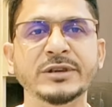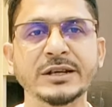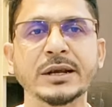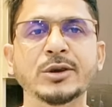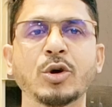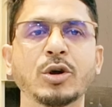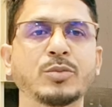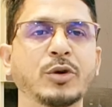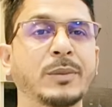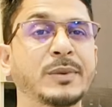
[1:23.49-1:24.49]
ডিক্লাইন হওয়ার
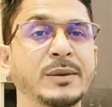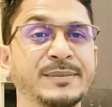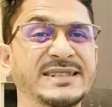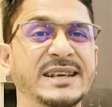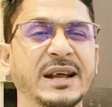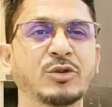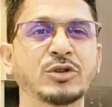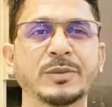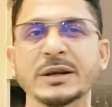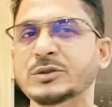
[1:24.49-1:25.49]
পর আপনার ভিসা না
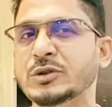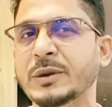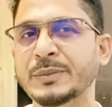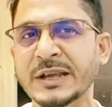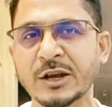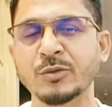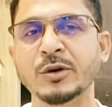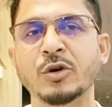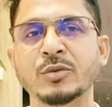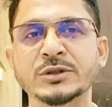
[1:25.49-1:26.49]
হতে পারে যদি আপনি
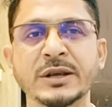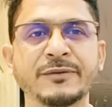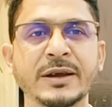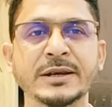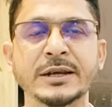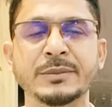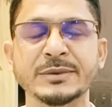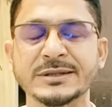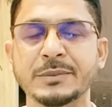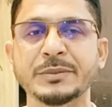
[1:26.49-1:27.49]
এলোমেলো অবস্থায় ফাইলটাকে
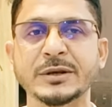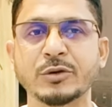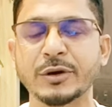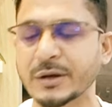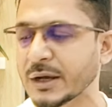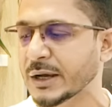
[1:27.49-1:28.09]
আপনি সাবমিট করেন